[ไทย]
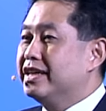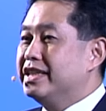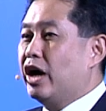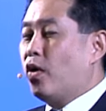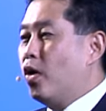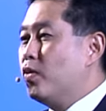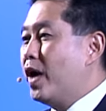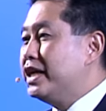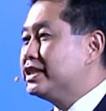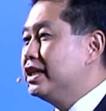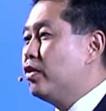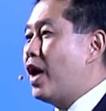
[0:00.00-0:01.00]
ยังคงไว้
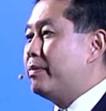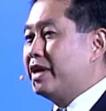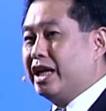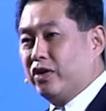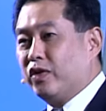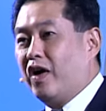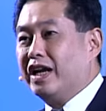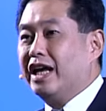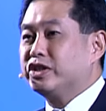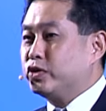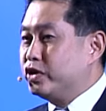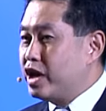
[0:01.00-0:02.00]
ซึ่งความอร่อยและ
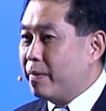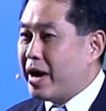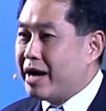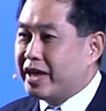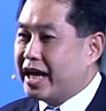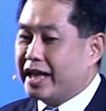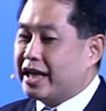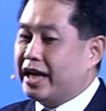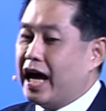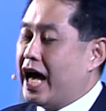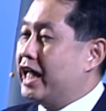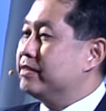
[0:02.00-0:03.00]
สุนทรียภาพในการทาน
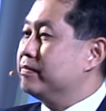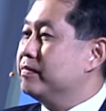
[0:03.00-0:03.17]
อาหาร